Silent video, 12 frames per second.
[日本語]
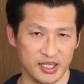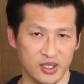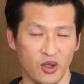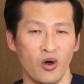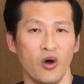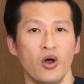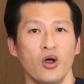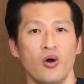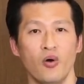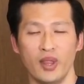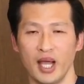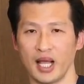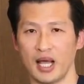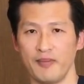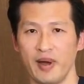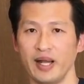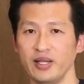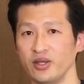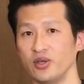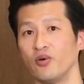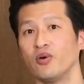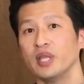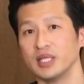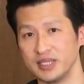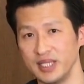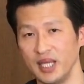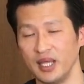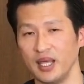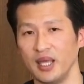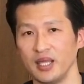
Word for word: とお腹周りの横ですね